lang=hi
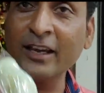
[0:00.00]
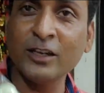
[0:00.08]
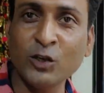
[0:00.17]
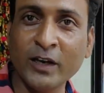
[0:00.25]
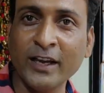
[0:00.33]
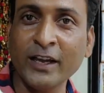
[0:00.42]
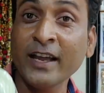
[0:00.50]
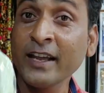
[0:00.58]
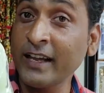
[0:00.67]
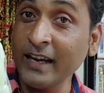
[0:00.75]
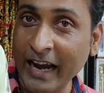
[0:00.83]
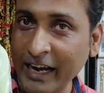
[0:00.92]
ये जो है
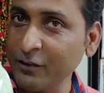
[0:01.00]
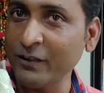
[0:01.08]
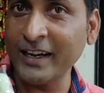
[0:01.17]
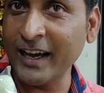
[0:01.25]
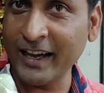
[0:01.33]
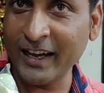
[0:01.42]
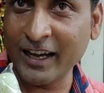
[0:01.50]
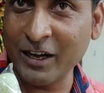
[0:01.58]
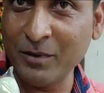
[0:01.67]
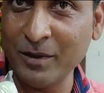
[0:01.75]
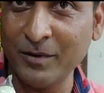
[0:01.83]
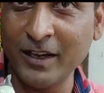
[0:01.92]
ये लाइट वेट आएगा
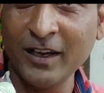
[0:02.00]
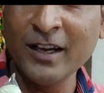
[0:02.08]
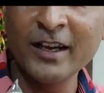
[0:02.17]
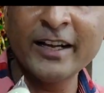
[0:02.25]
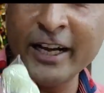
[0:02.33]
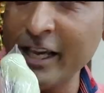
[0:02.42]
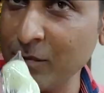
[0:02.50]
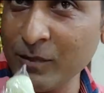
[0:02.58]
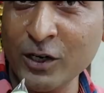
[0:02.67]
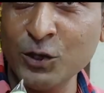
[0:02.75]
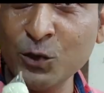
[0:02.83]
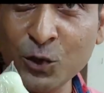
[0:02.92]
कभी भी
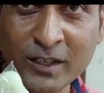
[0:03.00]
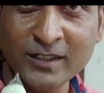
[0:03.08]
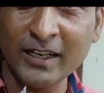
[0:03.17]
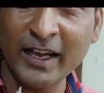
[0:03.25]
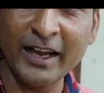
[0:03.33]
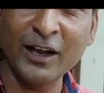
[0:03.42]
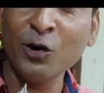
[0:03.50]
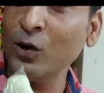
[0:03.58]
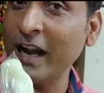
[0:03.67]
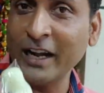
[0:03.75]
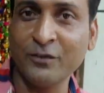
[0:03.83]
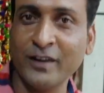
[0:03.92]
रेडियम का जो ओरिजिनल आएगा
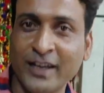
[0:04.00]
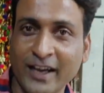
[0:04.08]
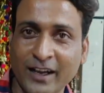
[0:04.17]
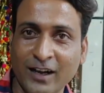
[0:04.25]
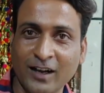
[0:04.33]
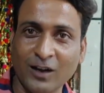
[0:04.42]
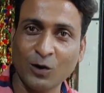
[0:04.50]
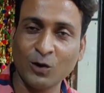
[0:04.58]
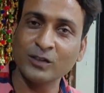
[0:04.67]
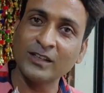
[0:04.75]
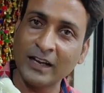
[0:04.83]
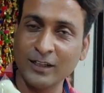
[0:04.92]
वो लाइट वेट आएगा
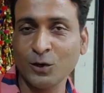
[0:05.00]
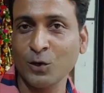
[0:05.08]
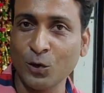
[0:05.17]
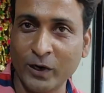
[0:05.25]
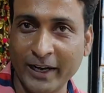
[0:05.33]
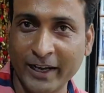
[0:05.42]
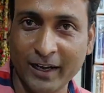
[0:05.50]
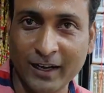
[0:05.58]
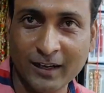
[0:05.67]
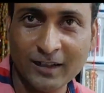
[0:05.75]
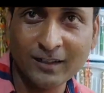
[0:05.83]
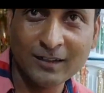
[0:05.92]
और okay. ज़्यादा ग्लो करेगा
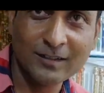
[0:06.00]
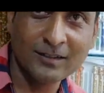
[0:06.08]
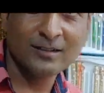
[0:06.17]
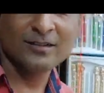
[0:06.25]
ओके